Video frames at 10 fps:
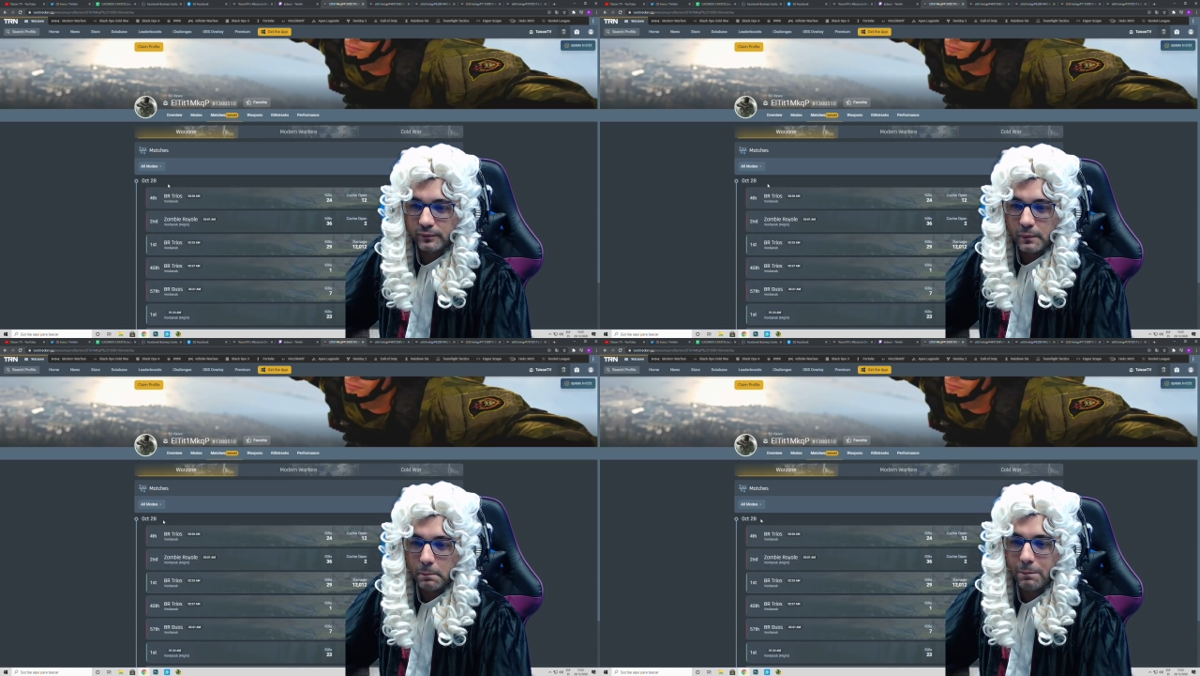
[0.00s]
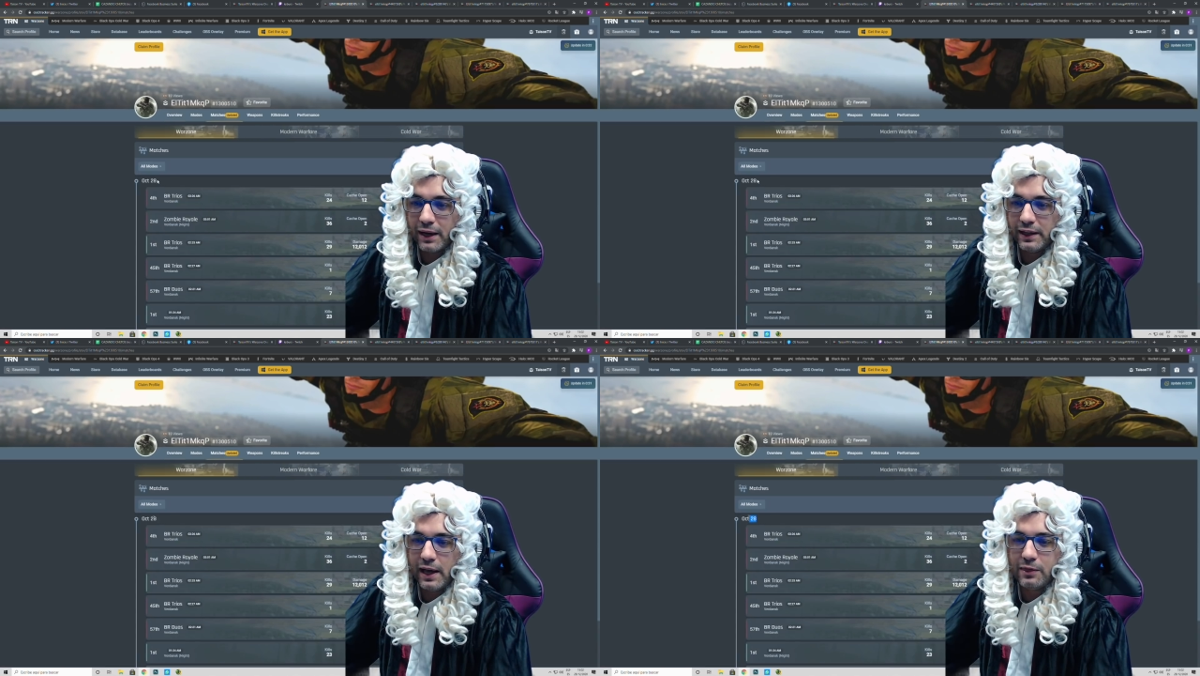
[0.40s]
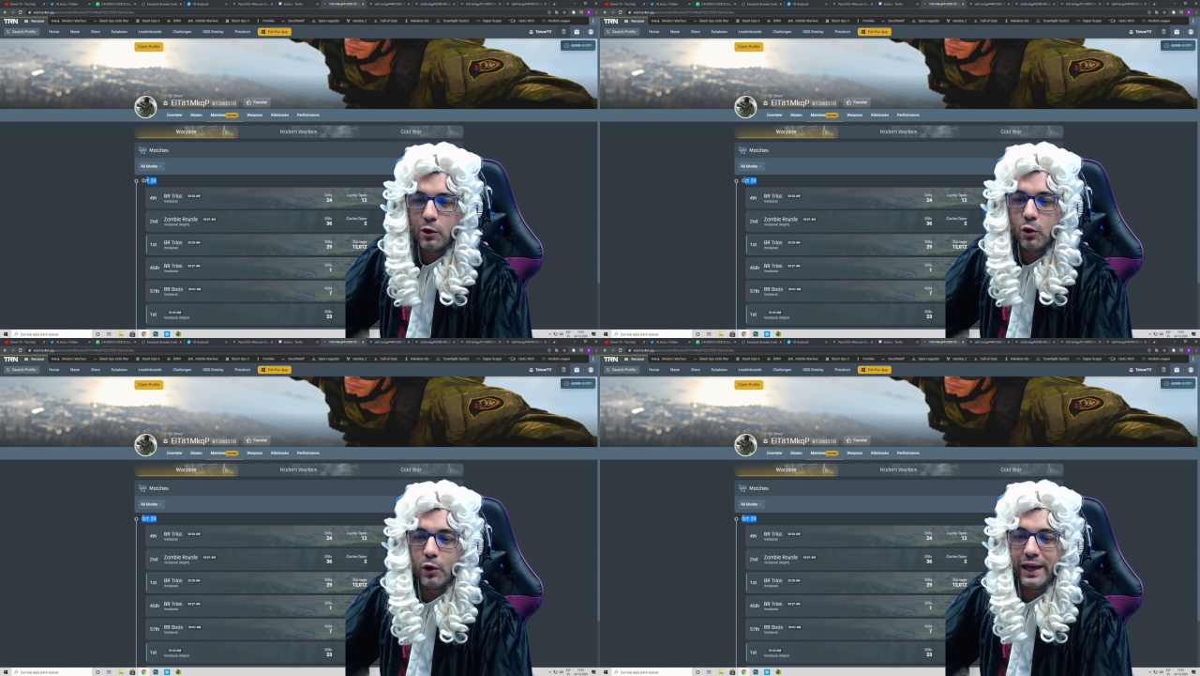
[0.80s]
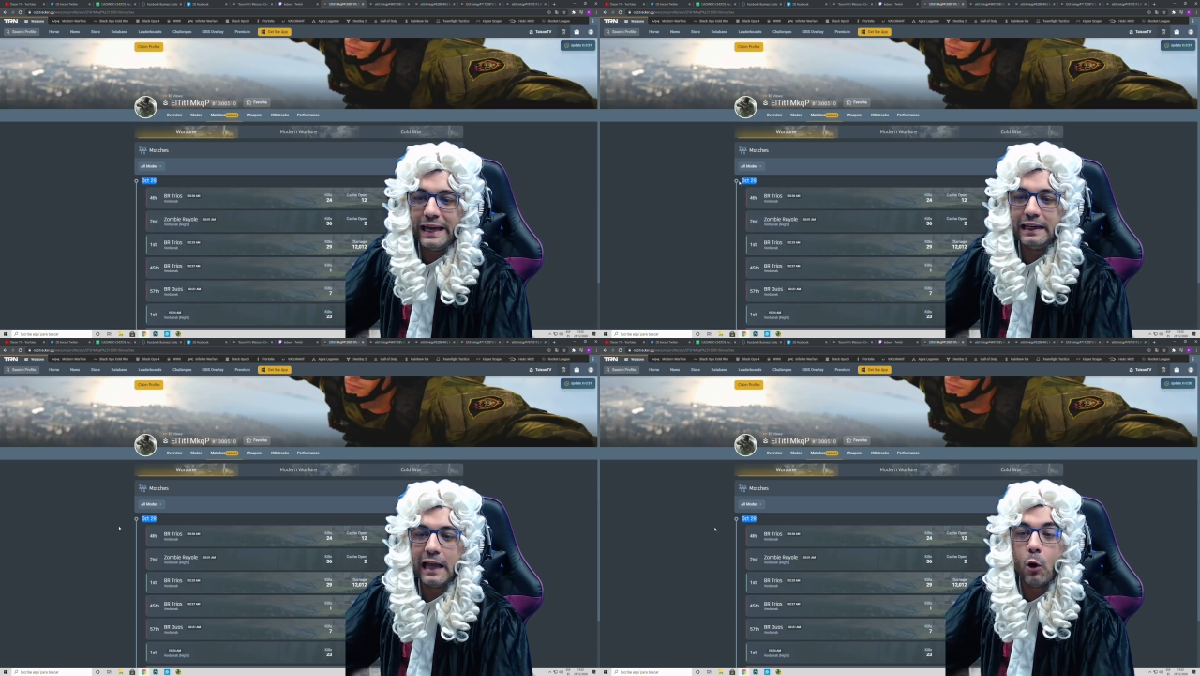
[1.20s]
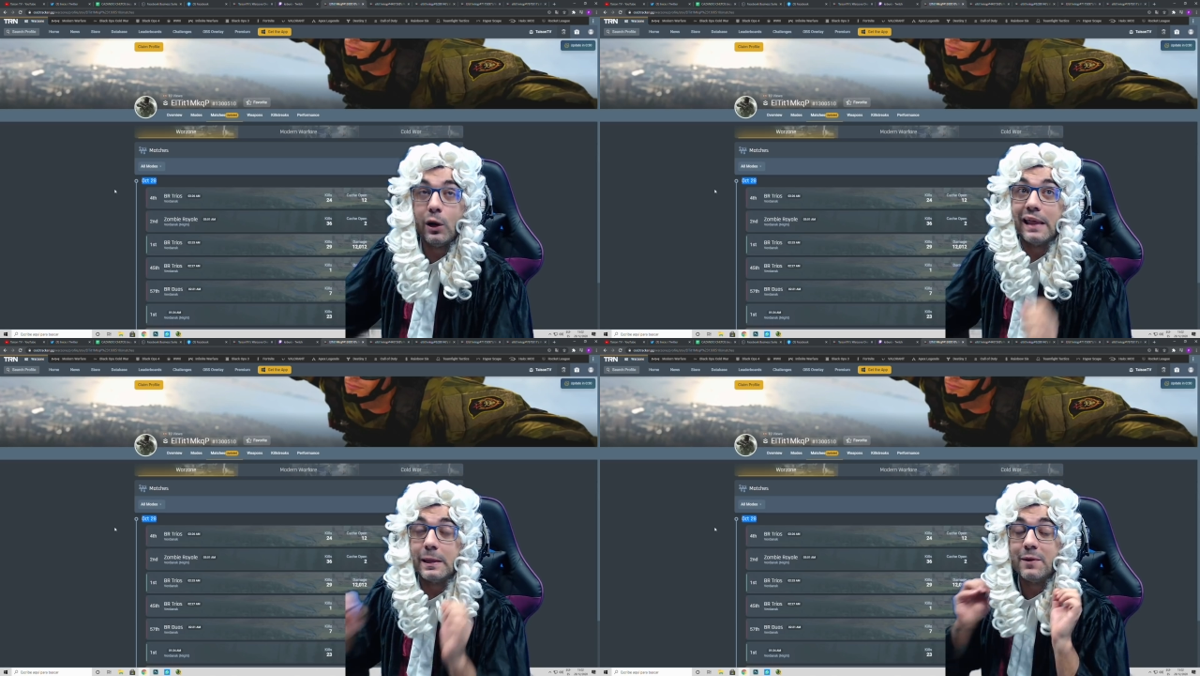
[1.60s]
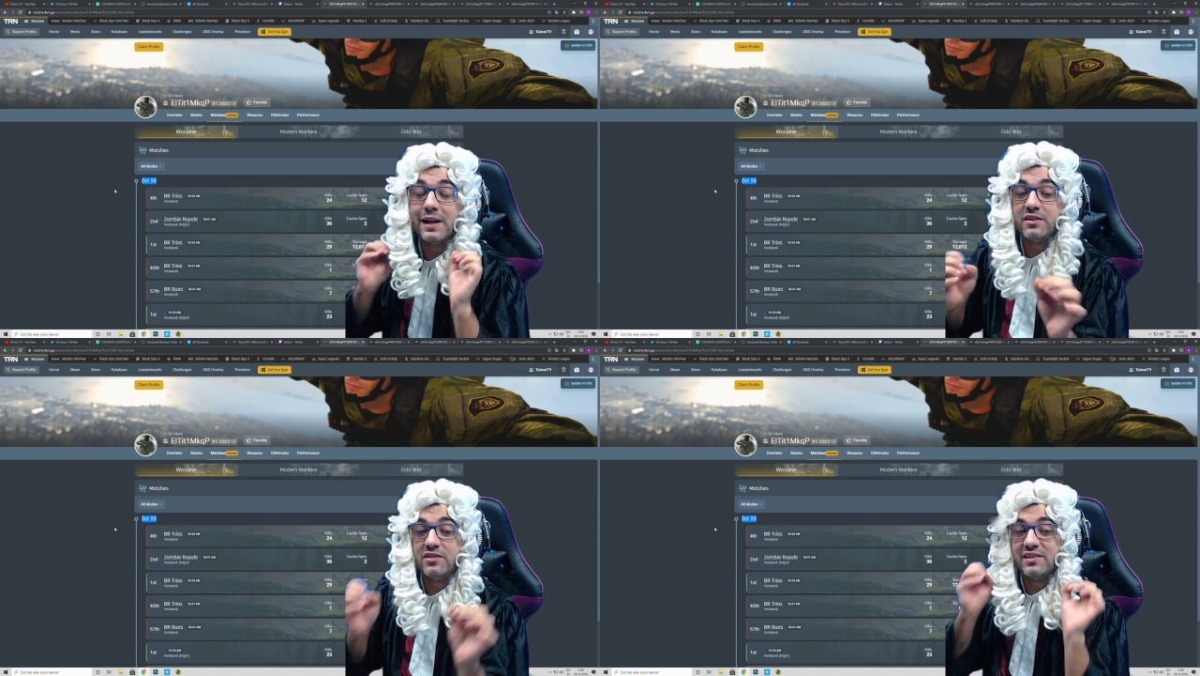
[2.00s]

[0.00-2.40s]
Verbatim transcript: Baneado en la ola de Vans